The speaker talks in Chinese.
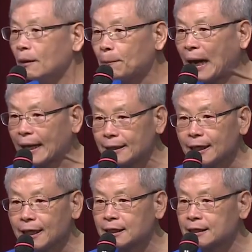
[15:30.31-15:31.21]
把
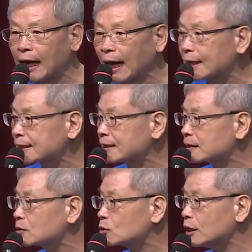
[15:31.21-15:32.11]
异常，
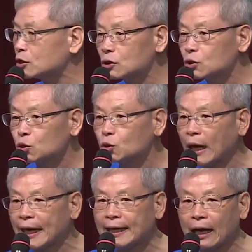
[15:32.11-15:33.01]
也就是
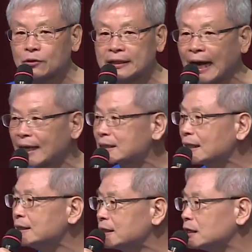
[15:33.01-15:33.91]
衰老当
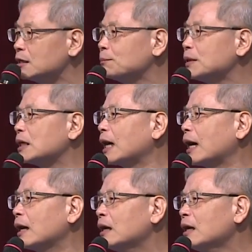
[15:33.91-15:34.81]
成疾病
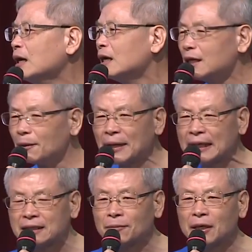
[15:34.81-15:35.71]
啊，要不
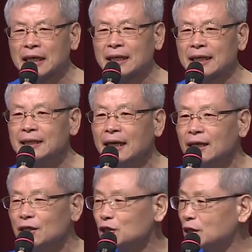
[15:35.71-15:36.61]
然怎么可能？
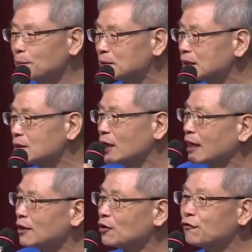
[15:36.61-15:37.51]
医学不是越
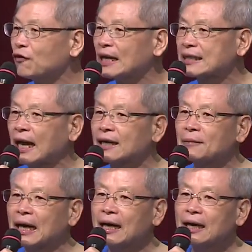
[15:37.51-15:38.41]
来越发达了
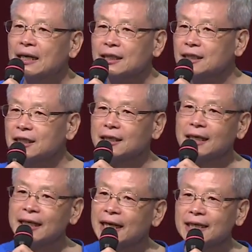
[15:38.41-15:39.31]
吗？仪器
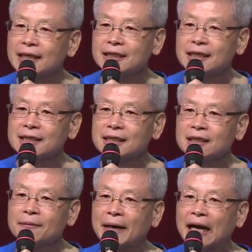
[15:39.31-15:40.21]
越来越精致
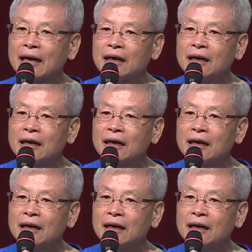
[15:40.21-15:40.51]
了吗？